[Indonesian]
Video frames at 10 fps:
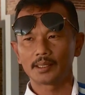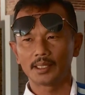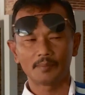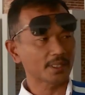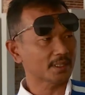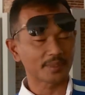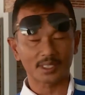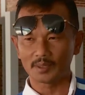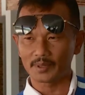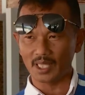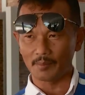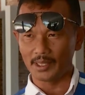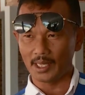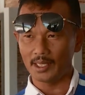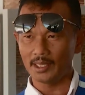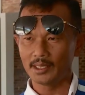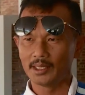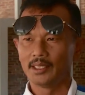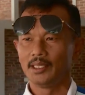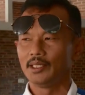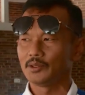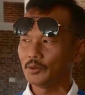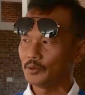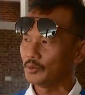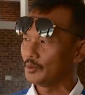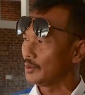apa ke, ke Pertamina itu